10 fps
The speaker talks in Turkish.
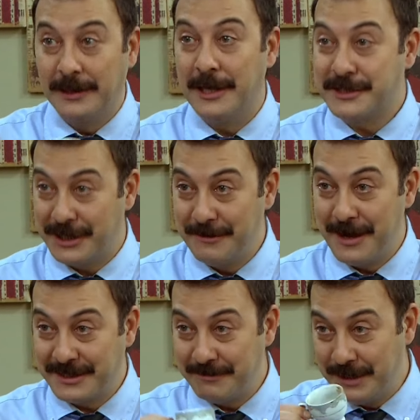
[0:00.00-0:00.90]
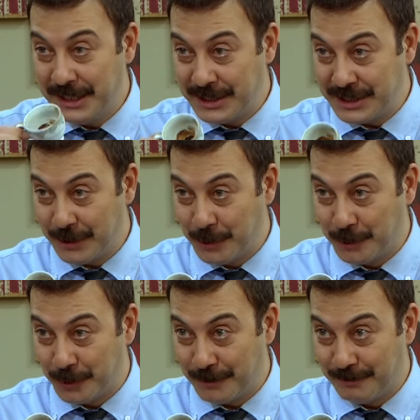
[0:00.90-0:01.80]
Allah canım alsın. Bir dikişte
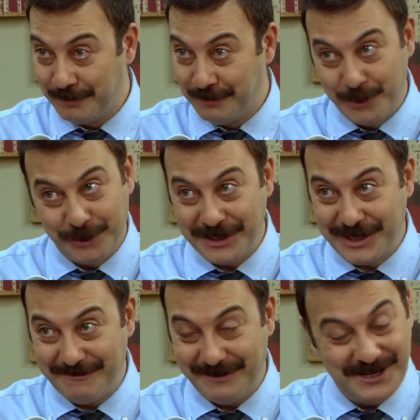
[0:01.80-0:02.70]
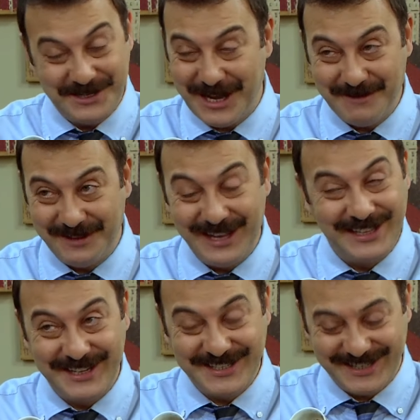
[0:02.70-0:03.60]
götürdüm. Muhteşem, acayip ellerine